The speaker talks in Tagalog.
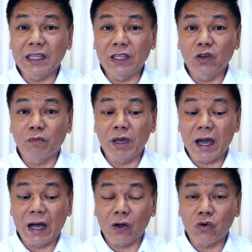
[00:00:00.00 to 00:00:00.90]
hindi yung may
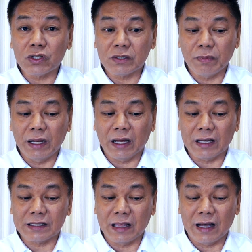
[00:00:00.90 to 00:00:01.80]
agos, may
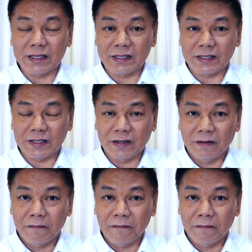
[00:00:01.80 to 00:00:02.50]
lagaslas.